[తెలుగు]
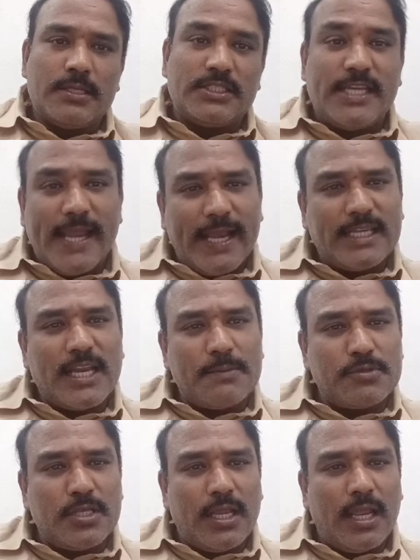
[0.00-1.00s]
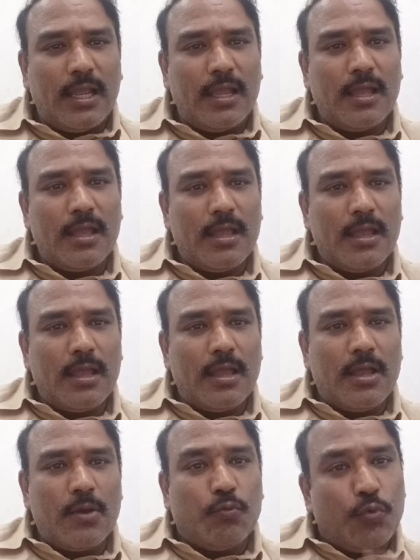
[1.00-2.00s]
జిహెచ్ఎంసీ
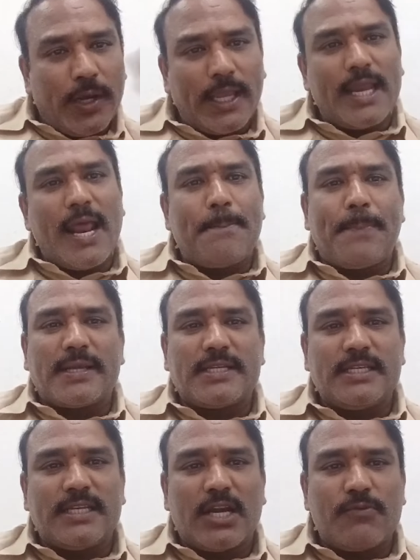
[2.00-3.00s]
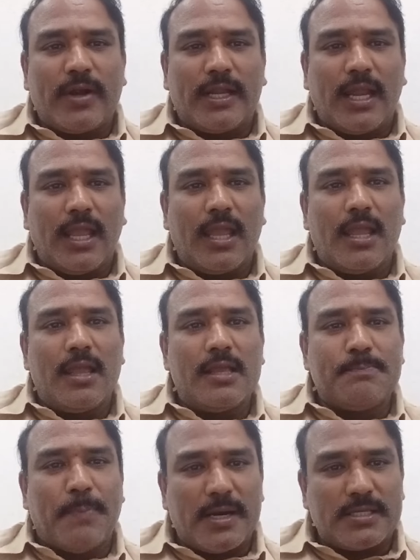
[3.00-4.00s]
ఉనికినే ప్రశ్నించేటువంటి
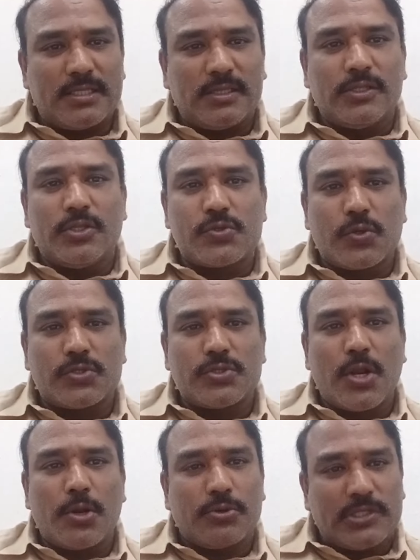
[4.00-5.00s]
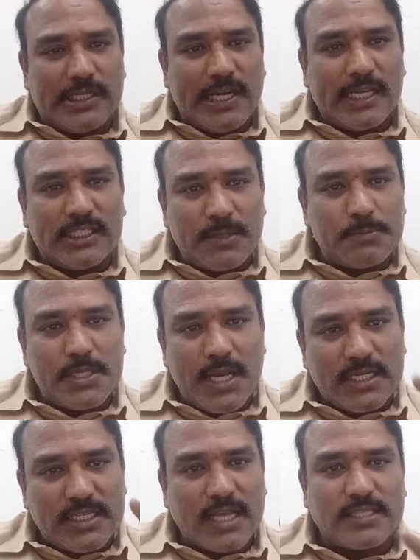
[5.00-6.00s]
పరిస్థితిని తీసుకొస్తున్నారు జిహెచ్ఎంసీనే
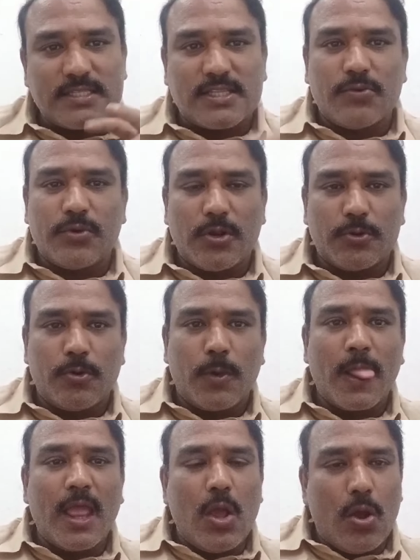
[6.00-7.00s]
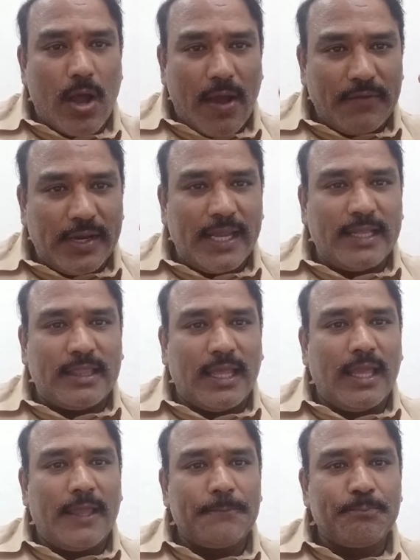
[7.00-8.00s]
శాసిస్తూ ఉన్నారు అవినీతి
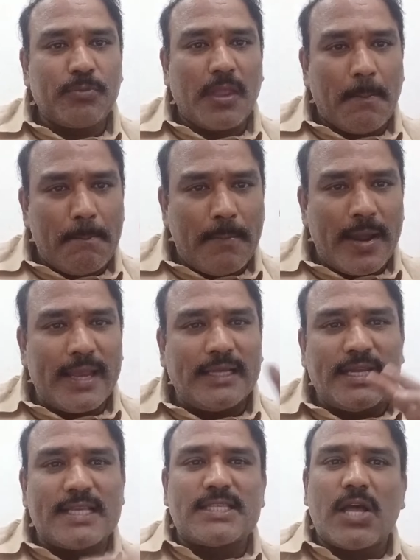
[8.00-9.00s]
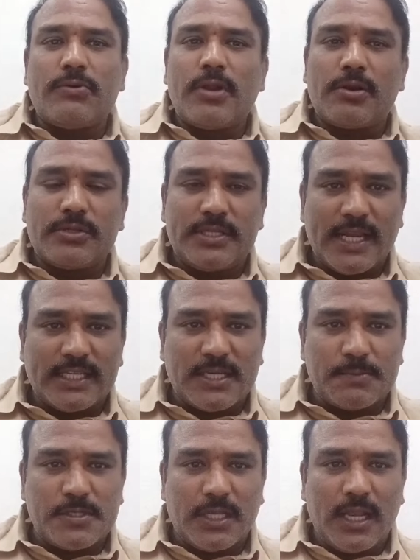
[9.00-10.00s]
మయం చేస్తూ ఉన్నారు
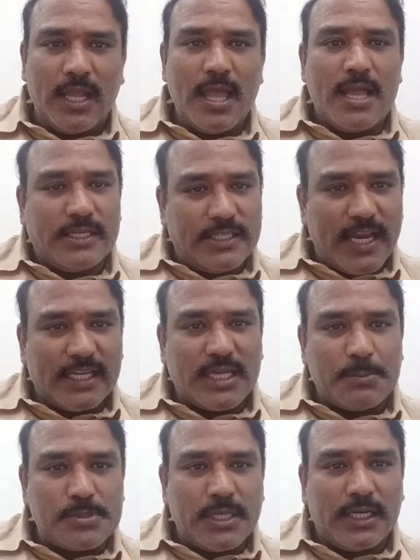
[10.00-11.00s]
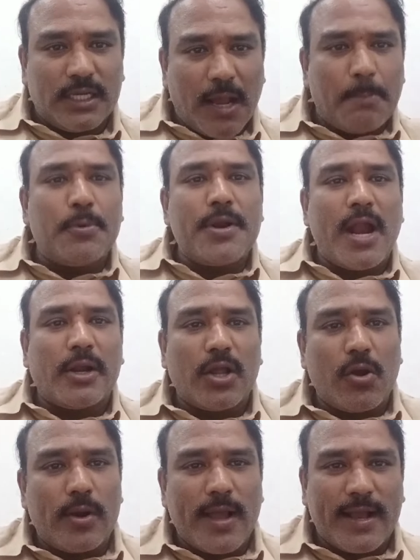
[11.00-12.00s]
జిహెచ్ఎంసీని జిహెచ్ఎంసీ డబ్బును
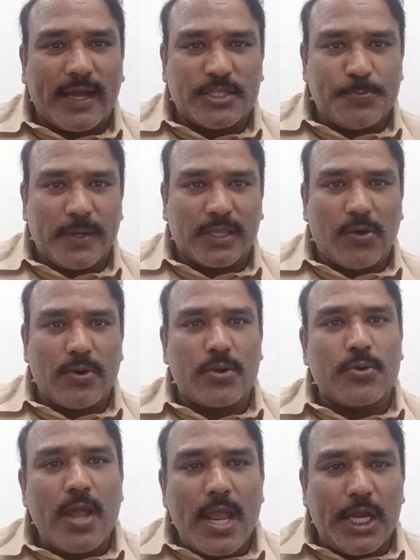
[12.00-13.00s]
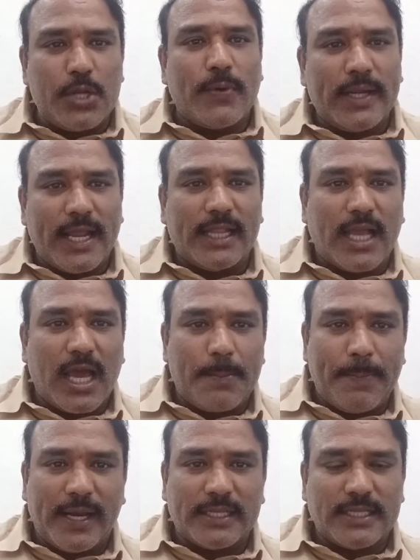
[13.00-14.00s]
అడ్డగోలుగా ఖర్చు పెడతా ఉన్నారు ఇటువంటి
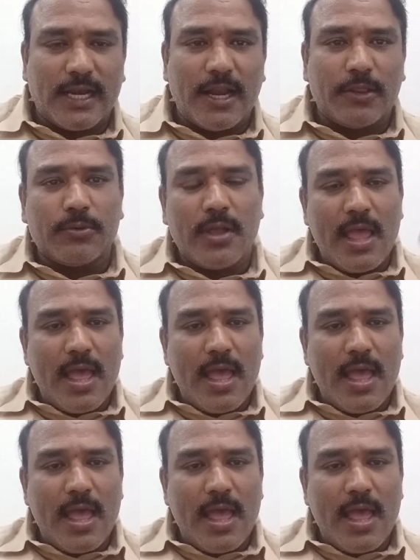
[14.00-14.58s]
పైన చెల్లలేదు